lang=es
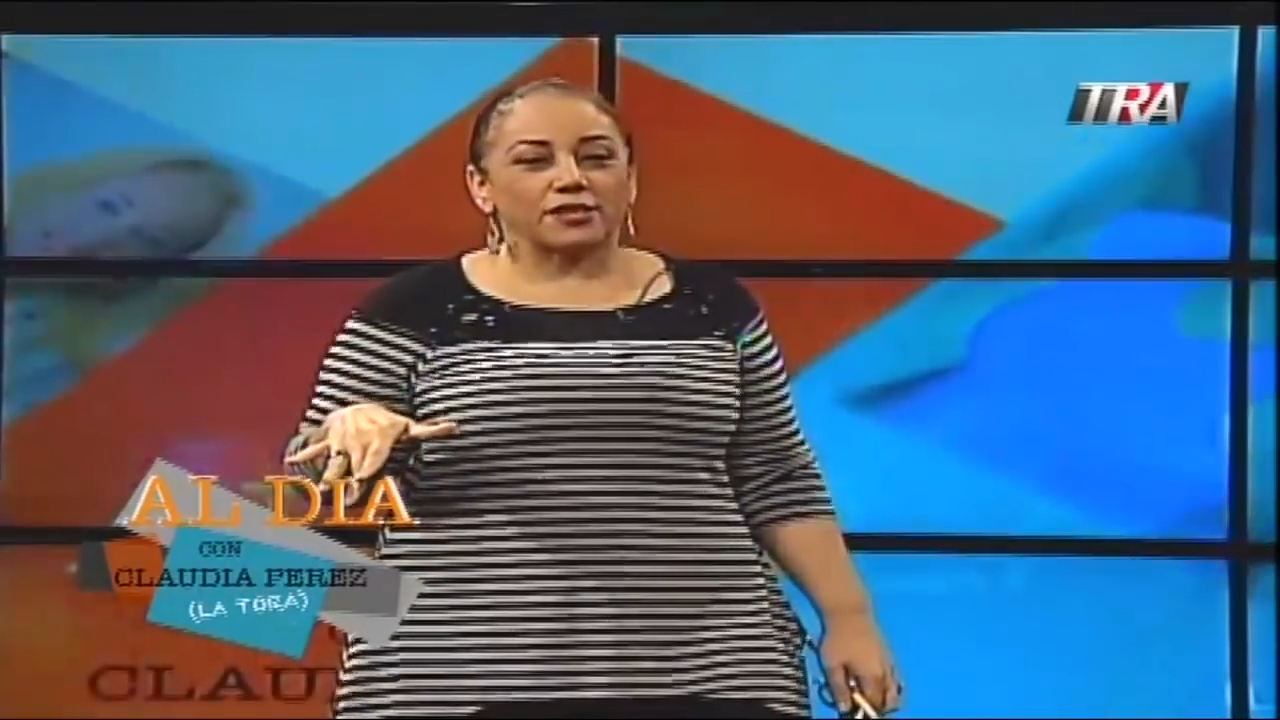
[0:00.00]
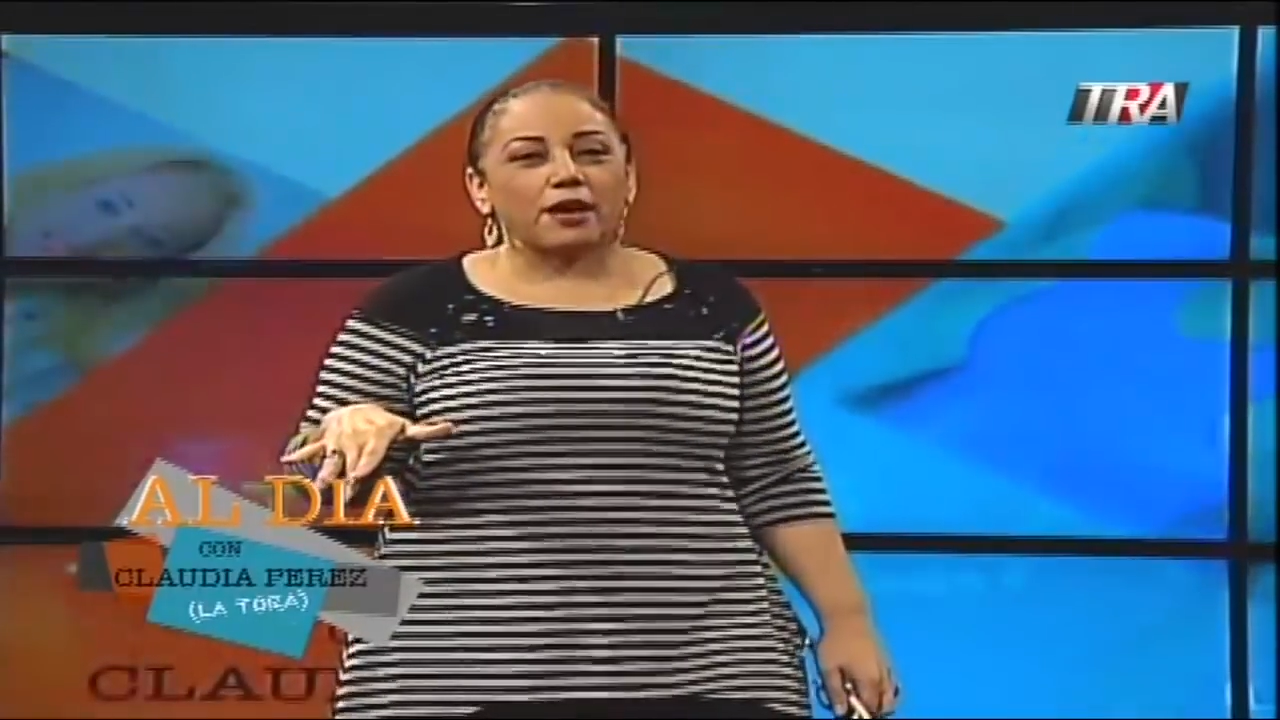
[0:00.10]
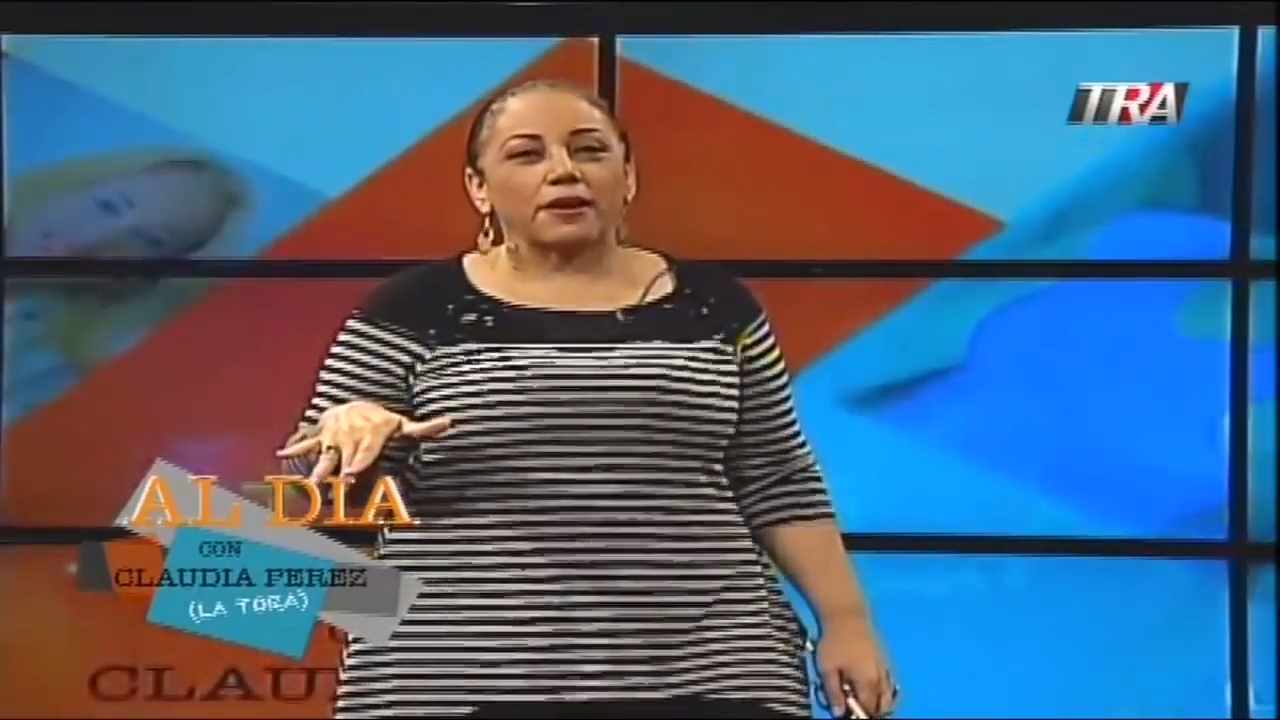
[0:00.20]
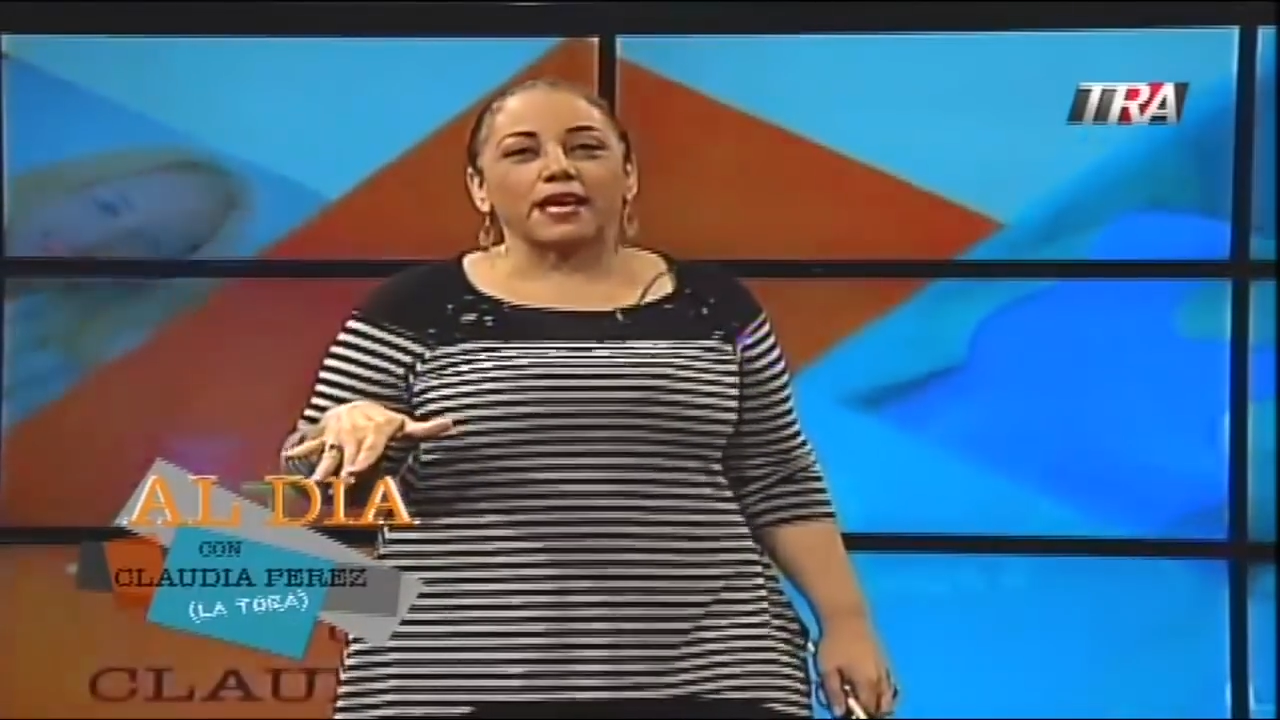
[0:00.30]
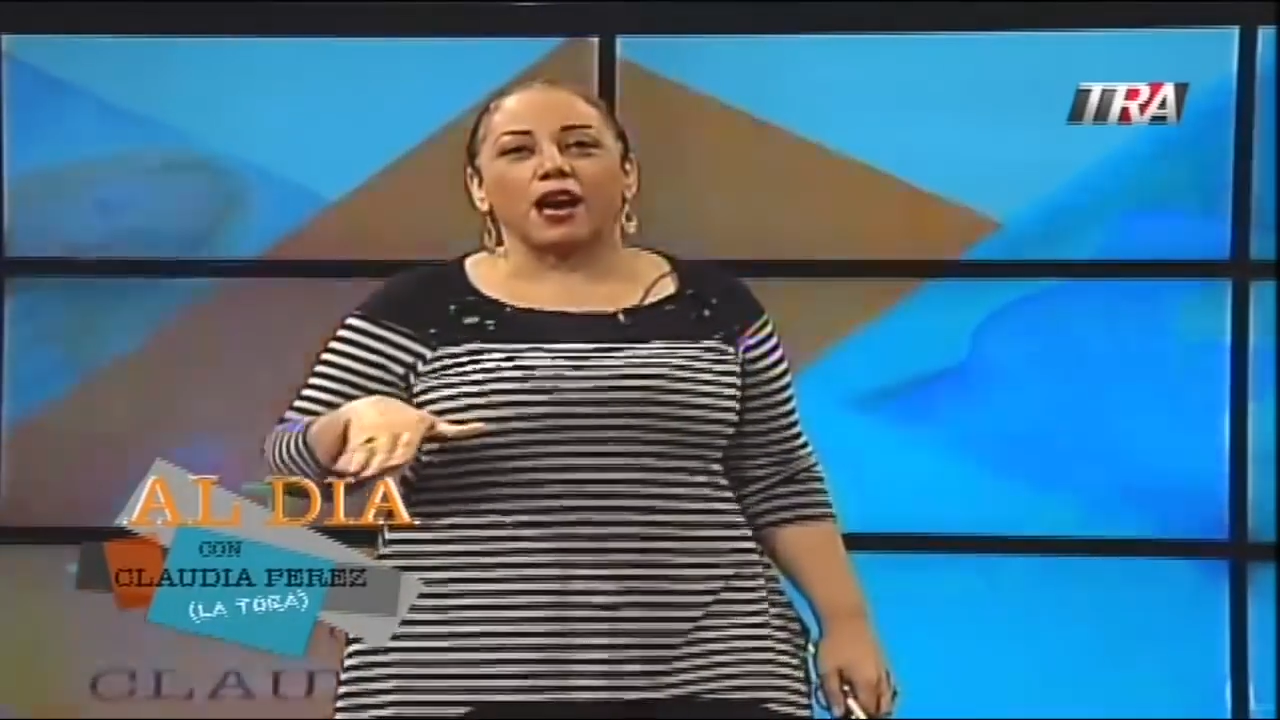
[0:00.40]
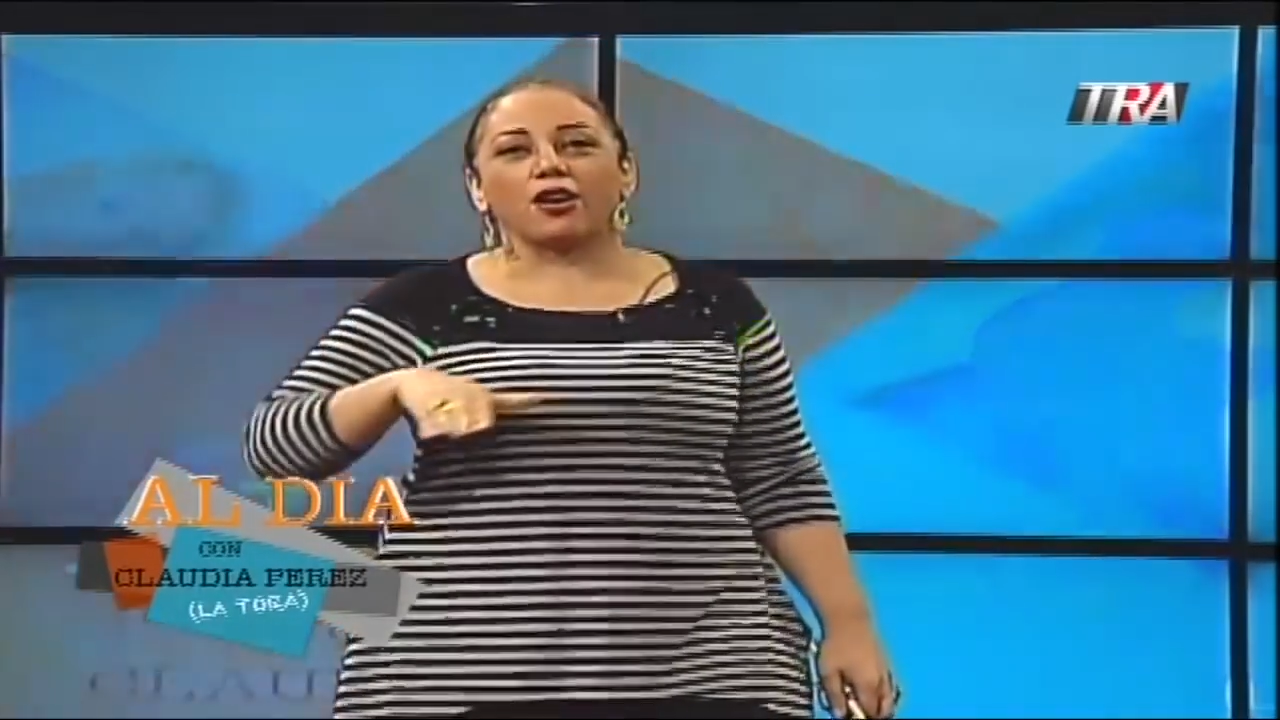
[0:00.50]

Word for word: tú sabes que